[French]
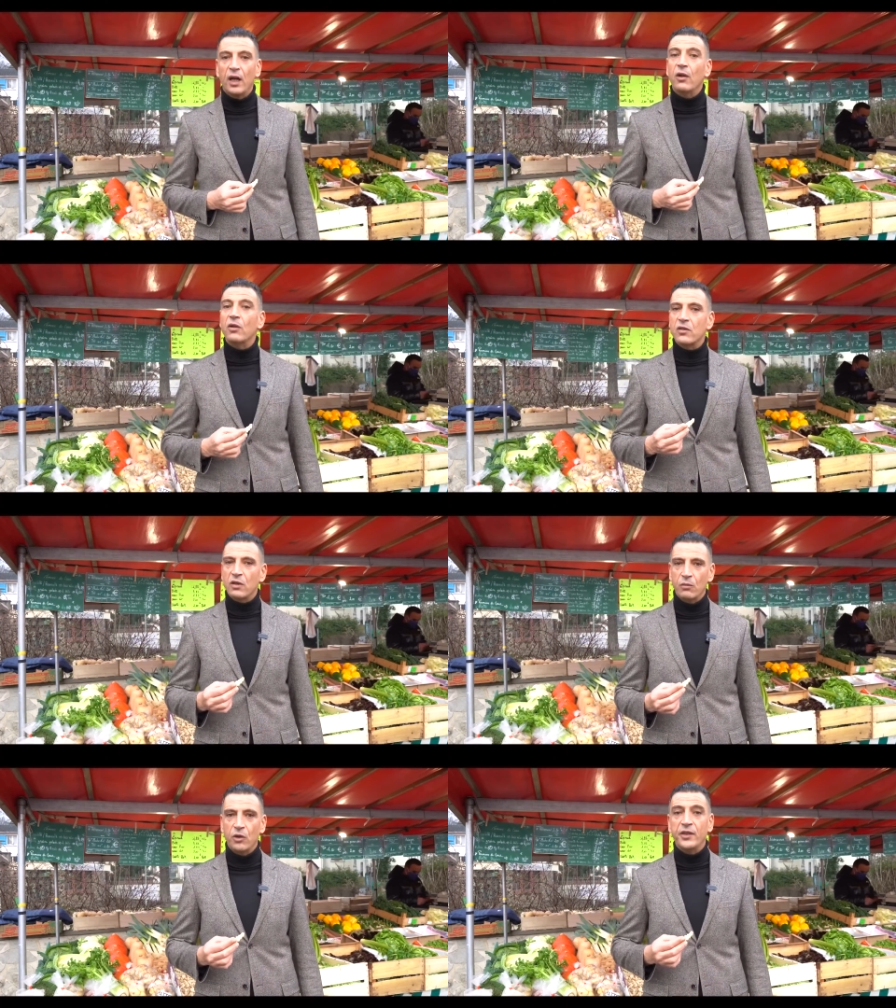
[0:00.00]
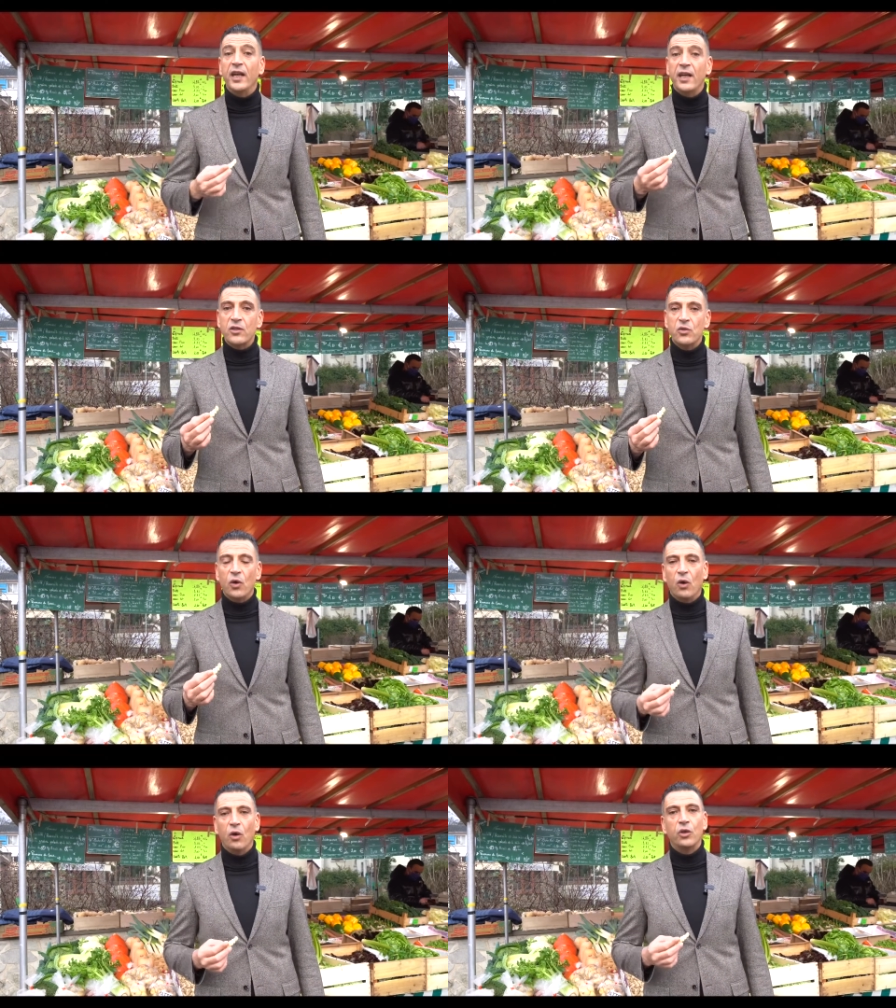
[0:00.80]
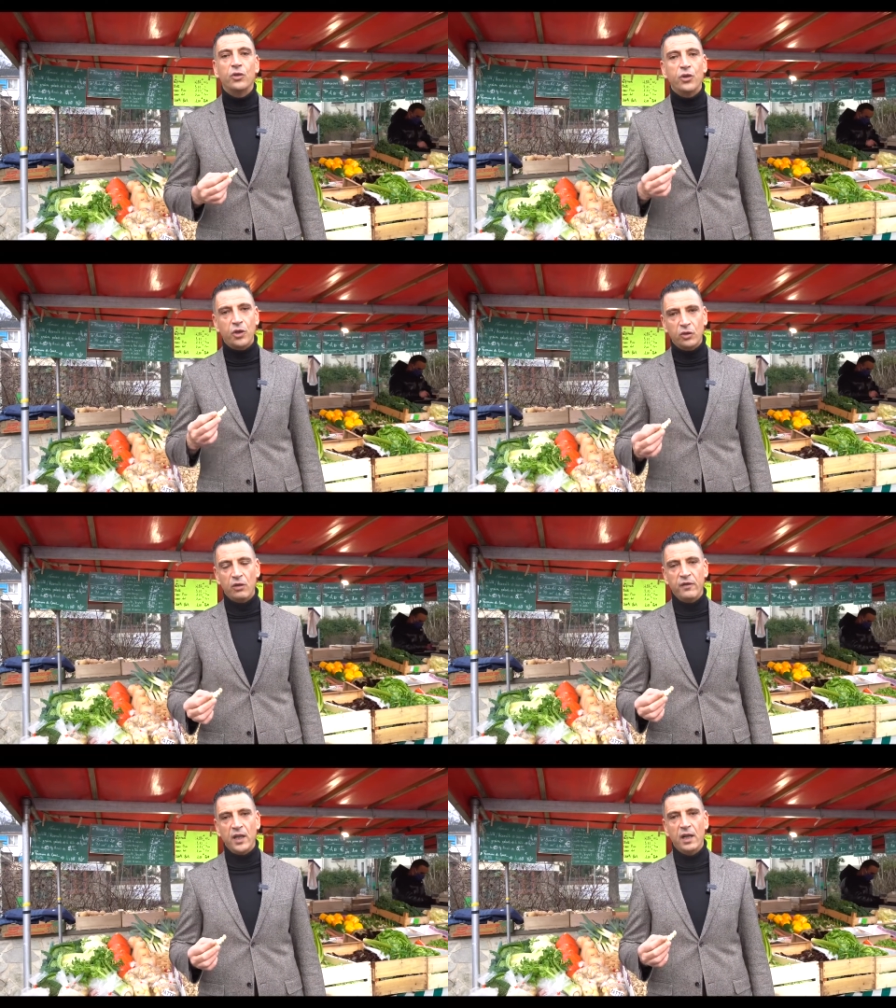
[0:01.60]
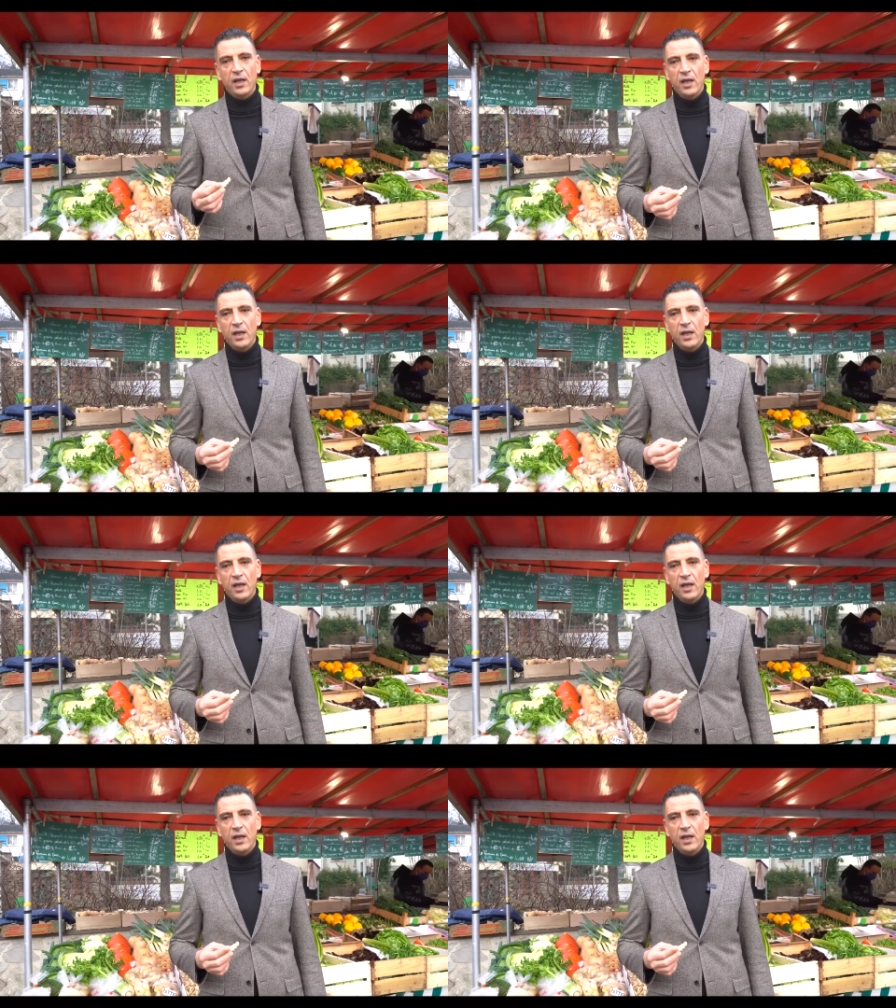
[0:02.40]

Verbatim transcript: l'ensemble des restaurants de notre ville,